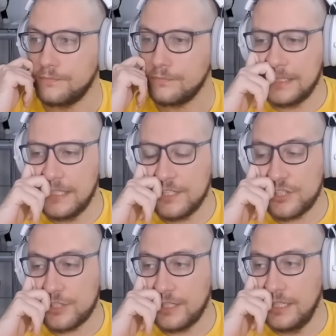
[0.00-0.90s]

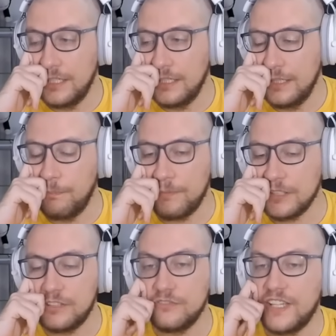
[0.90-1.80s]
Gdyż i, i po
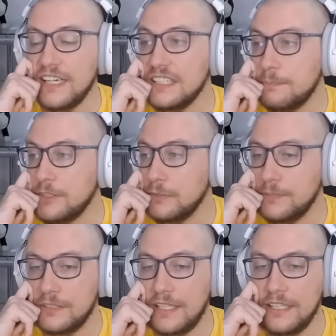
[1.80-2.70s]
prostu w jaki
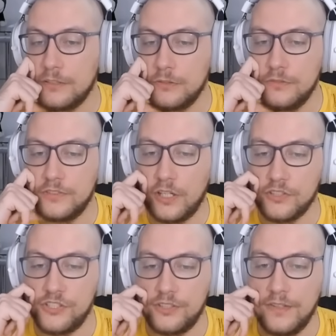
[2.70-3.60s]
sposób do takich ruchów
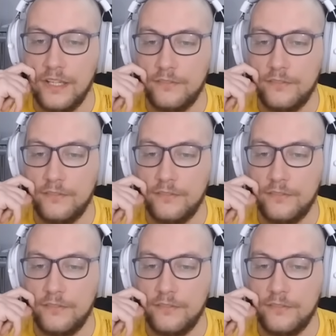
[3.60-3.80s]
dojść.